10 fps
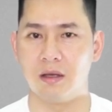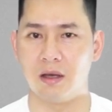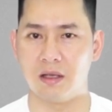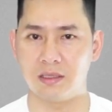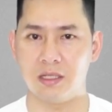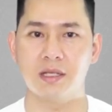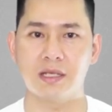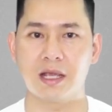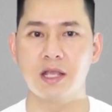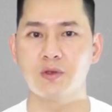à, xe
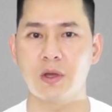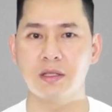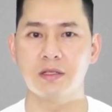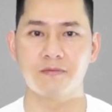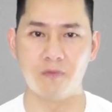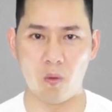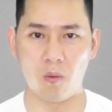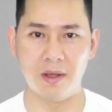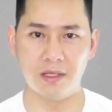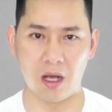chạy kinh doanh dịch vụ
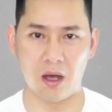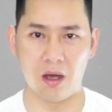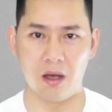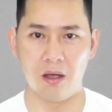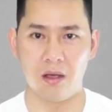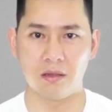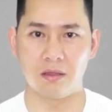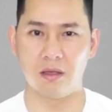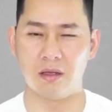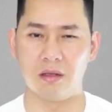bây giờ
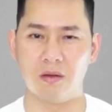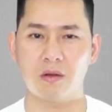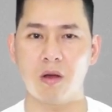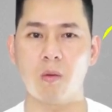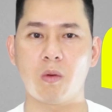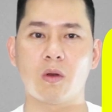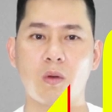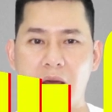thì nó không còn